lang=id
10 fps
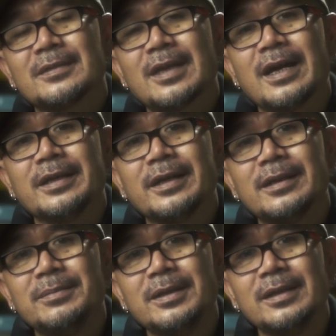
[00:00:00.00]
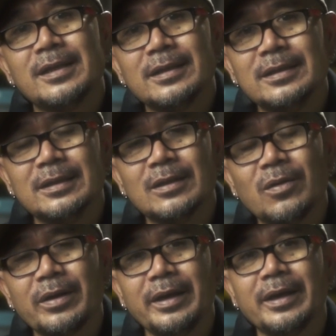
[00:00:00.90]
ada yang lebih ini lagi,
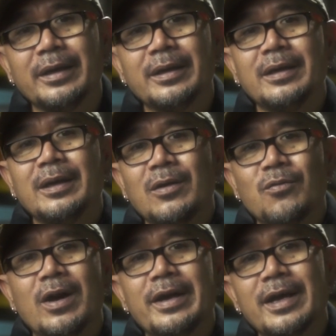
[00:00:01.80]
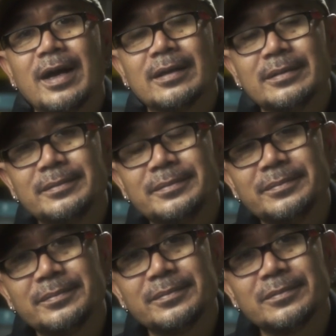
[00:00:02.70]
oke, wayang,
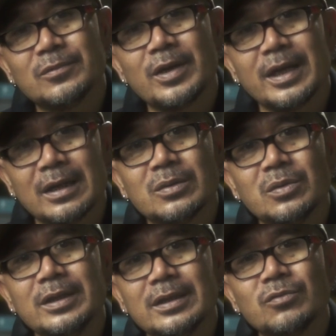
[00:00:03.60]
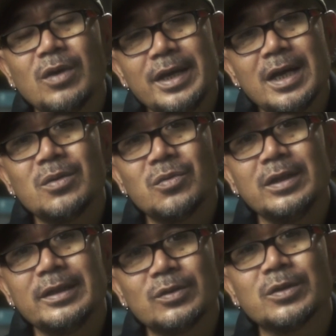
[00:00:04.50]
wayang kulit, wayang
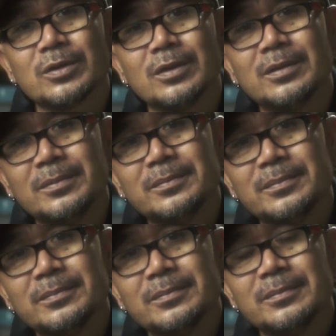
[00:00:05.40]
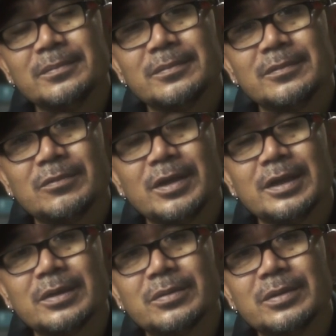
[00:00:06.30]
kulit toto,
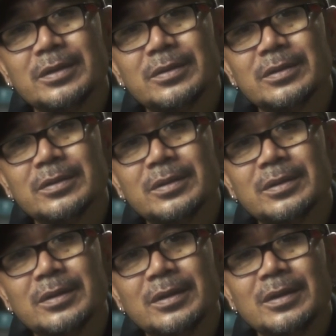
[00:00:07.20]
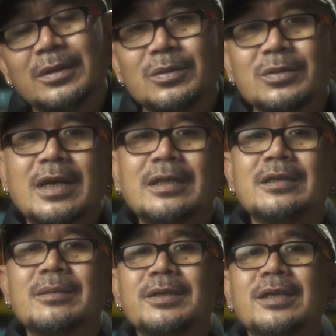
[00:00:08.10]
wayang kulit toto. Terus ada
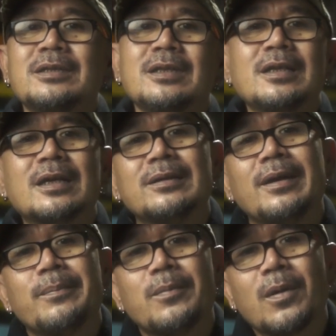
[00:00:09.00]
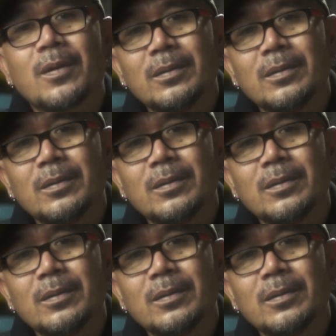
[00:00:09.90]
namanya singa Depok.